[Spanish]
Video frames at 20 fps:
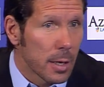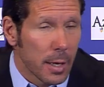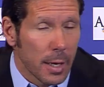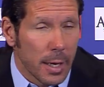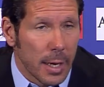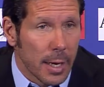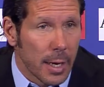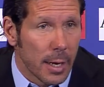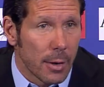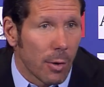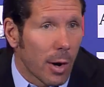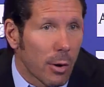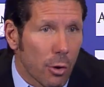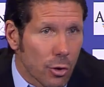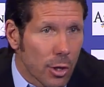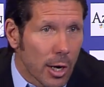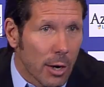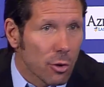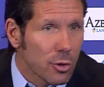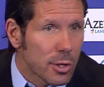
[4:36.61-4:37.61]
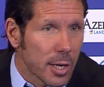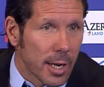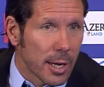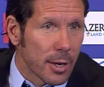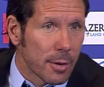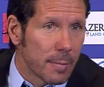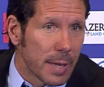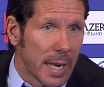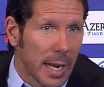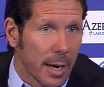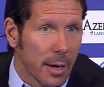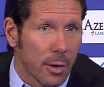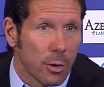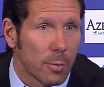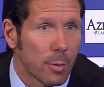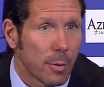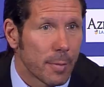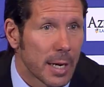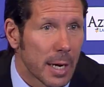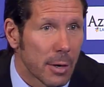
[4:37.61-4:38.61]
Eh, no hago otra cosa que mirar
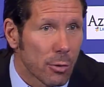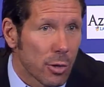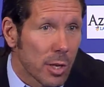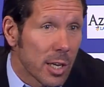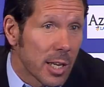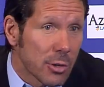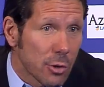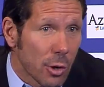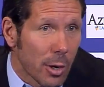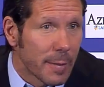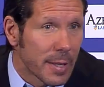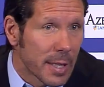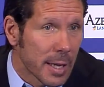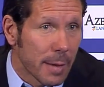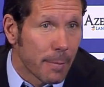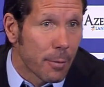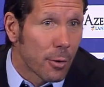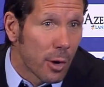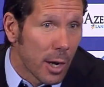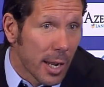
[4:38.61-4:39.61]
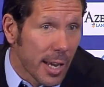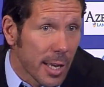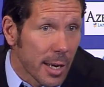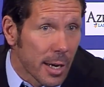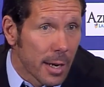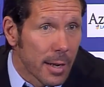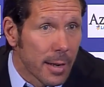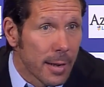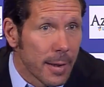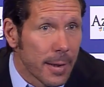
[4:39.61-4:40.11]
como miran ustedes, solamente que puedo elegir,